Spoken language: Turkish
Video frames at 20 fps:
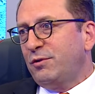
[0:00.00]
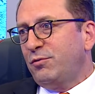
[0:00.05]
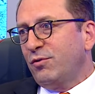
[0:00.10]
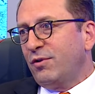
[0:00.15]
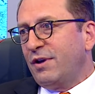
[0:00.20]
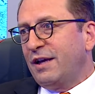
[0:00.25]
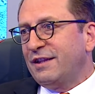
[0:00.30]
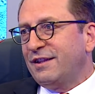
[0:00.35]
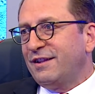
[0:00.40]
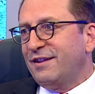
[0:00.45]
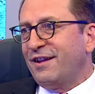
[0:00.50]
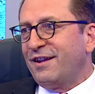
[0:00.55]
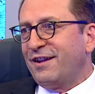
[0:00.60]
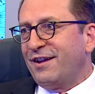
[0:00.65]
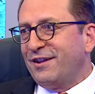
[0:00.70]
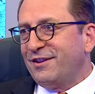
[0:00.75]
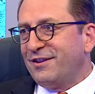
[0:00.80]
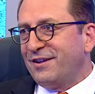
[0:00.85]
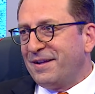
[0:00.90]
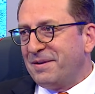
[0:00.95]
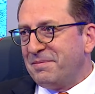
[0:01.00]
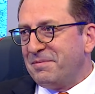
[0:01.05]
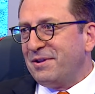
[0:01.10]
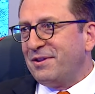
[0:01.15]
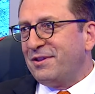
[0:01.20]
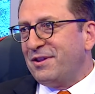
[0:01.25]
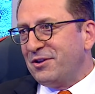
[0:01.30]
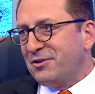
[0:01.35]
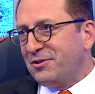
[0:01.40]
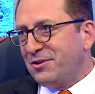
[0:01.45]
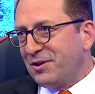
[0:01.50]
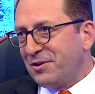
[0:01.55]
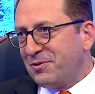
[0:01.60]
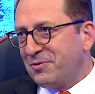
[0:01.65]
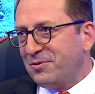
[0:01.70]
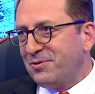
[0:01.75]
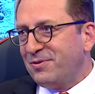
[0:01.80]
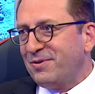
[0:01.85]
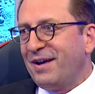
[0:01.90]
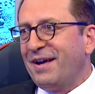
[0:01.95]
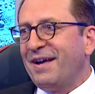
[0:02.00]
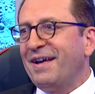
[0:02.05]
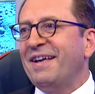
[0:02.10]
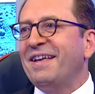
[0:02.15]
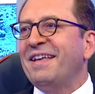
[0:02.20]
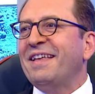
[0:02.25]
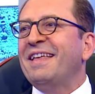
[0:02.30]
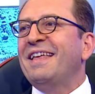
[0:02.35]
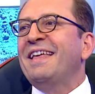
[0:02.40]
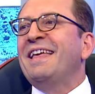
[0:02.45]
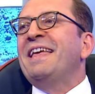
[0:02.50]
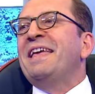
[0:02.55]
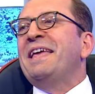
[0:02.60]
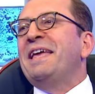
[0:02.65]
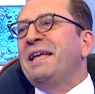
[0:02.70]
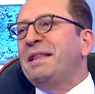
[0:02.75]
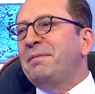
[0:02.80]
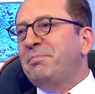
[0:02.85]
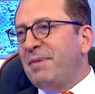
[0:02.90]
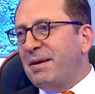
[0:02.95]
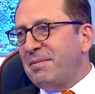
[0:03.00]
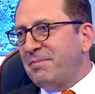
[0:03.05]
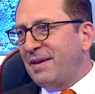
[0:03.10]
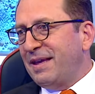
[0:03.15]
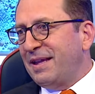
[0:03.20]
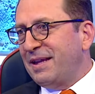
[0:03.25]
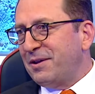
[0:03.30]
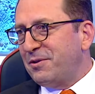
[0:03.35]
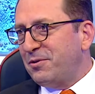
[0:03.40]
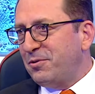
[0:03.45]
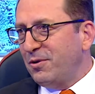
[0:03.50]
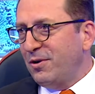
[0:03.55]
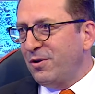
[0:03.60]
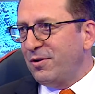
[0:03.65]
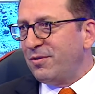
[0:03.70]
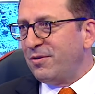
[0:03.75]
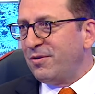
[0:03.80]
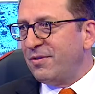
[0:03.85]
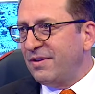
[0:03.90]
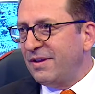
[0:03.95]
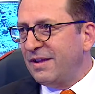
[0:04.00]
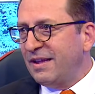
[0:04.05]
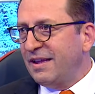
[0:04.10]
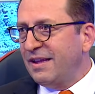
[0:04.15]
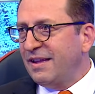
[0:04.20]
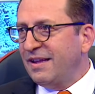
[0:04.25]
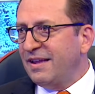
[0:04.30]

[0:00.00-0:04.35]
Türk kadınları adına bir teşekkür daha etmem gerekiyor. Çok sağ